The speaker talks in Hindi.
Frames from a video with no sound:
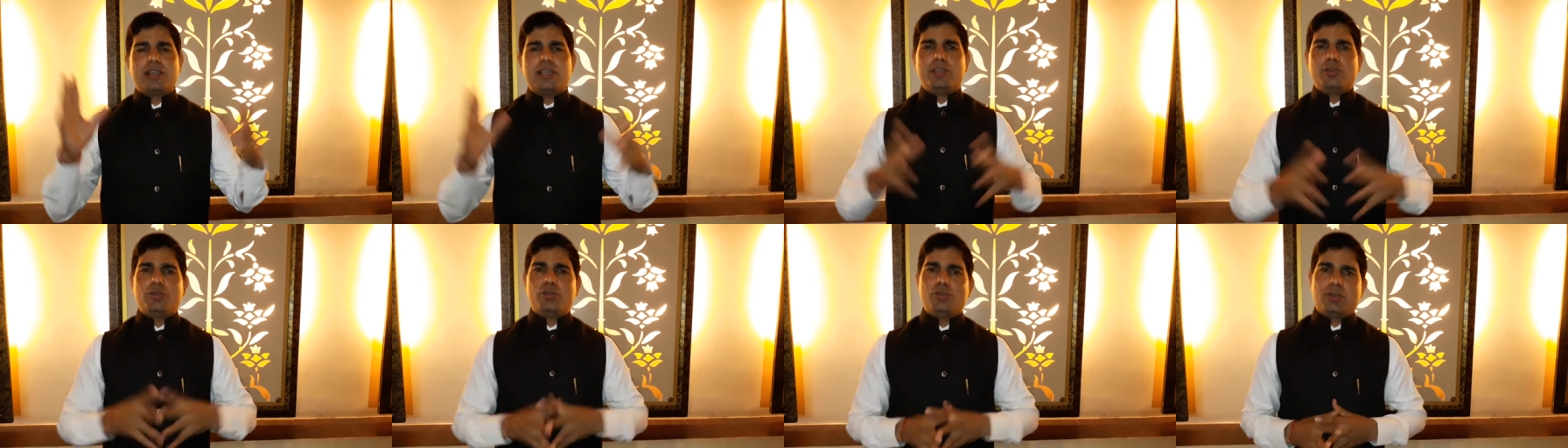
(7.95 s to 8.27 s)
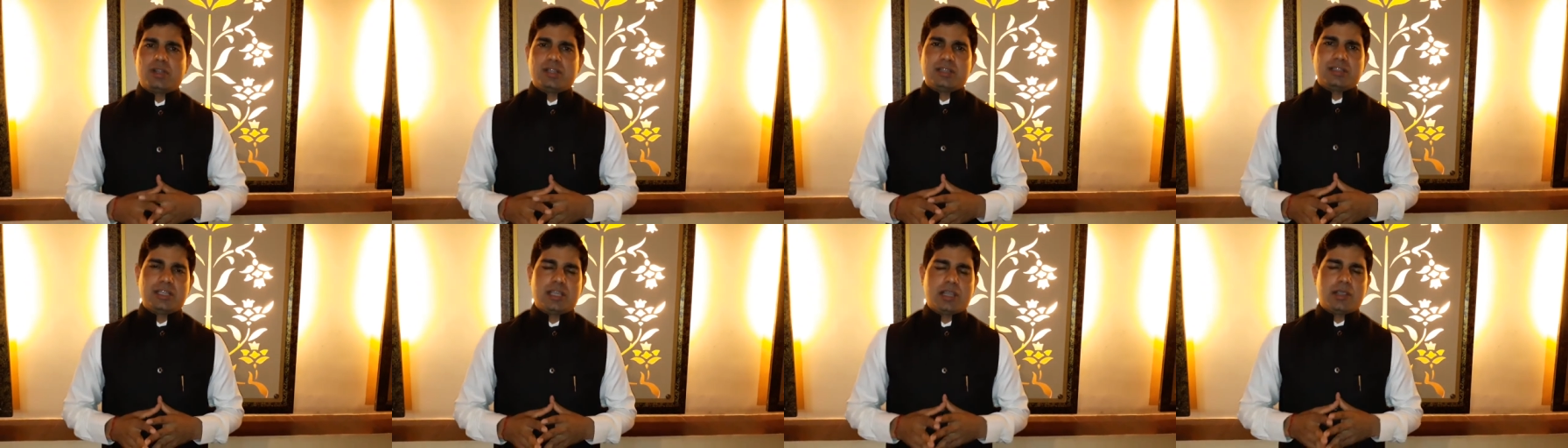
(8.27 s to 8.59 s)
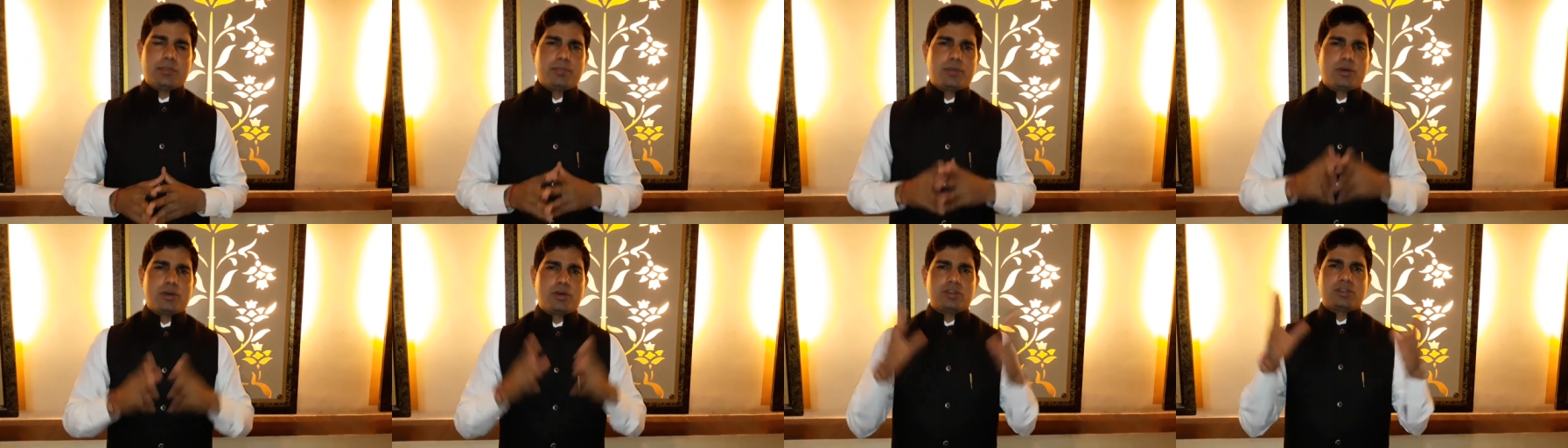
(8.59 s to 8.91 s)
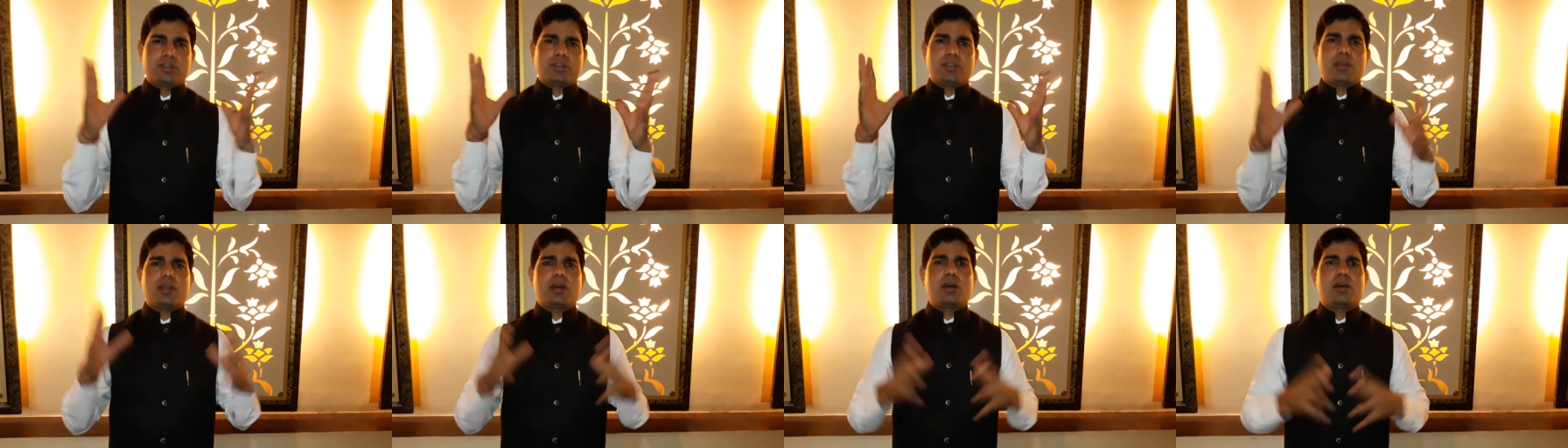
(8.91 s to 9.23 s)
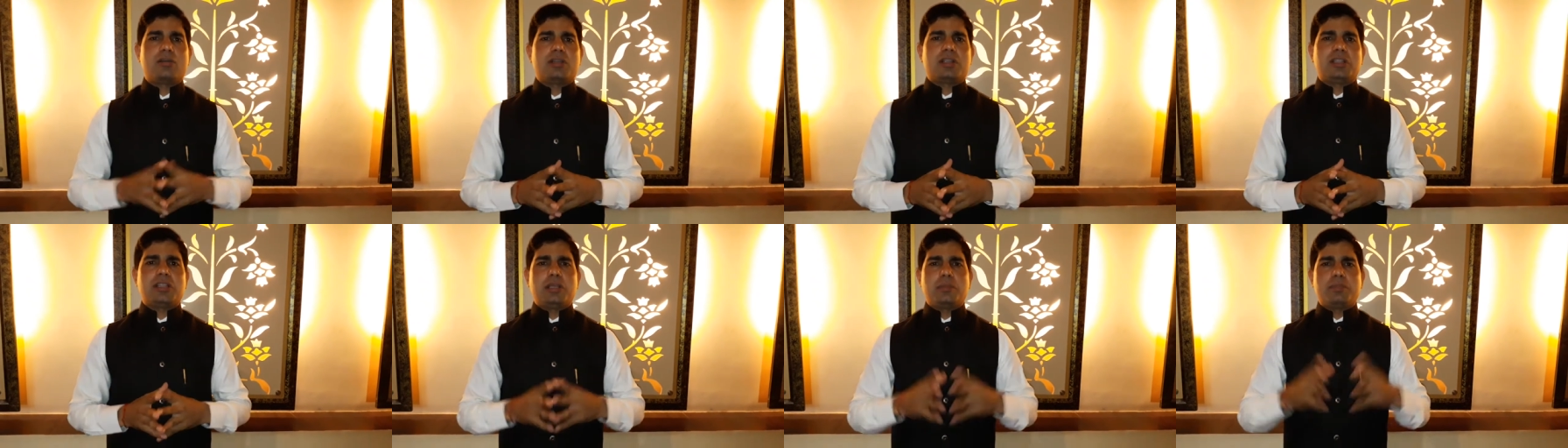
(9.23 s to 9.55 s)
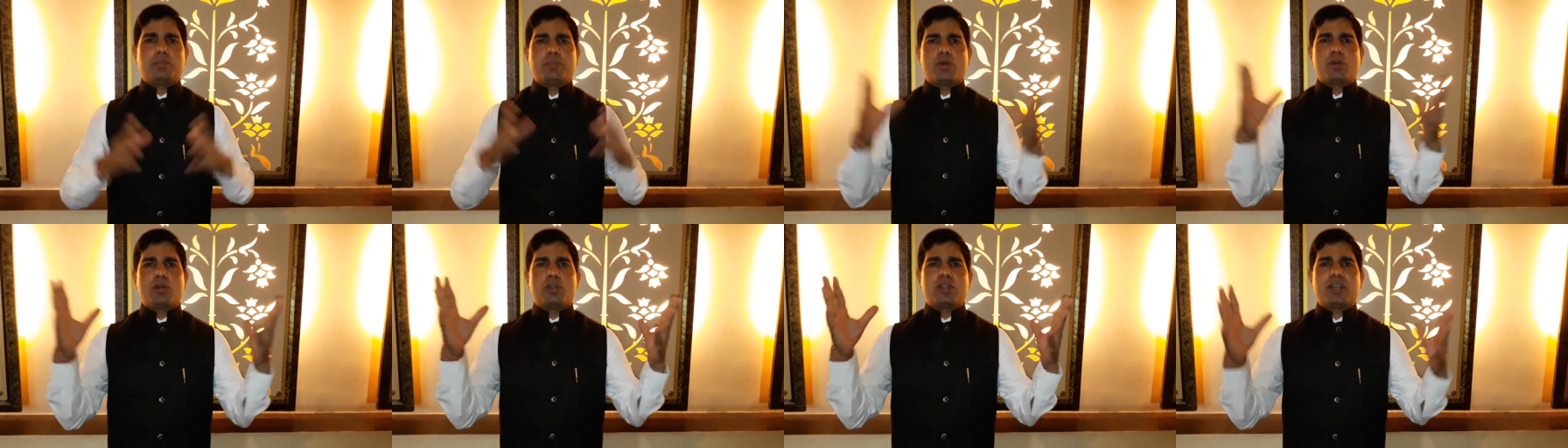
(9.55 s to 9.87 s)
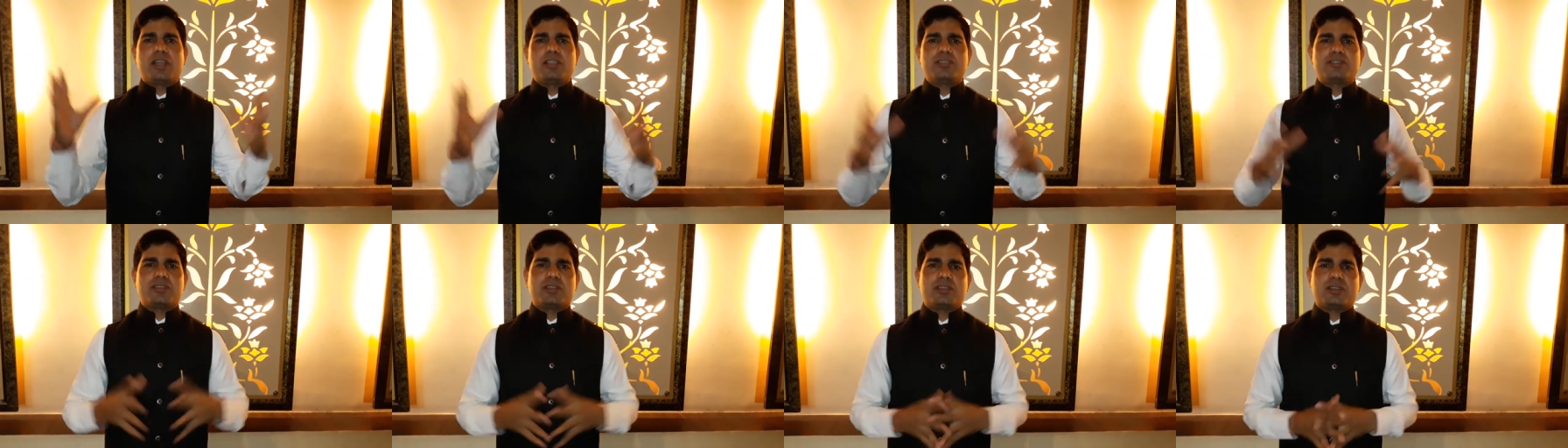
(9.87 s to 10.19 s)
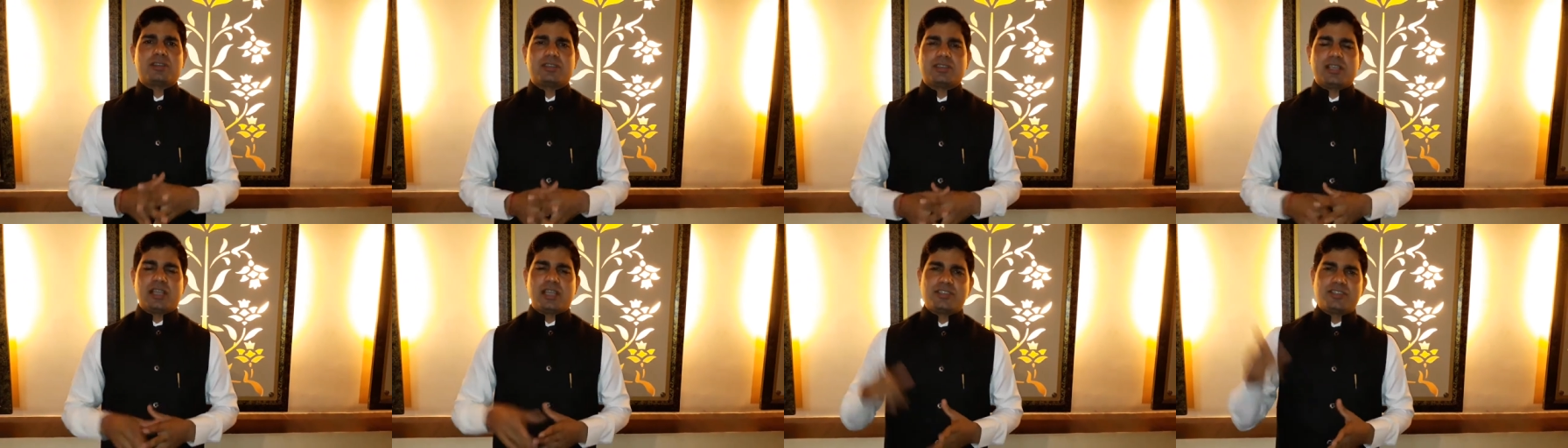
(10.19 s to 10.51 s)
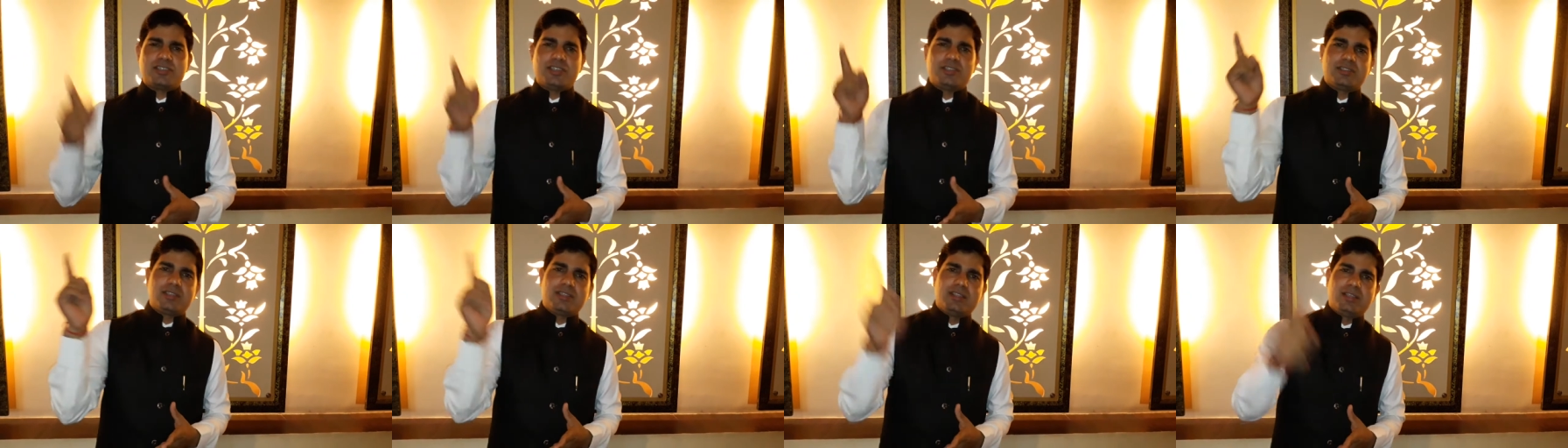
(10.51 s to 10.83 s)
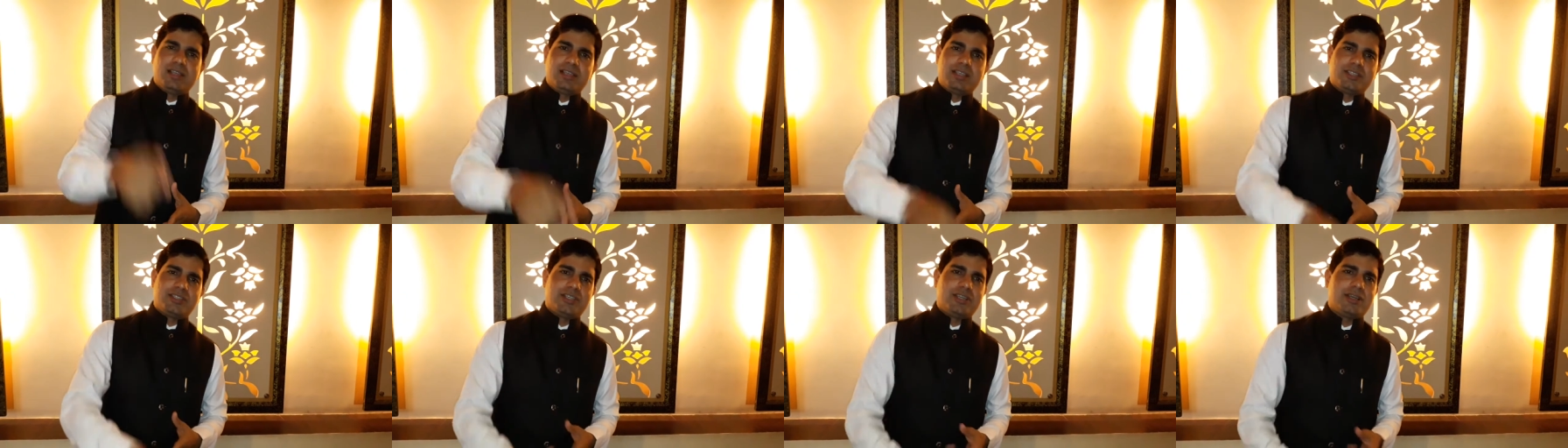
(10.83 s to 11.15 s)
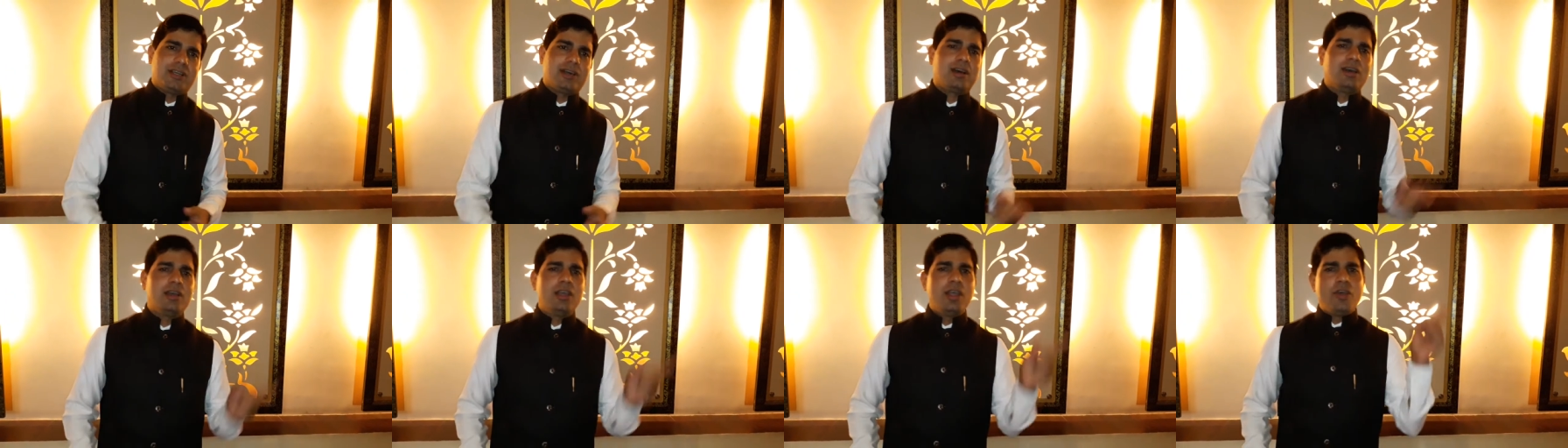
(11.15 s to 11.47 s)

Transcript: ईगो रखते हैं बहुत तनाव रहते हैं बहुत टेंशन रखते हैं ऐसी ज़िंदगी जीना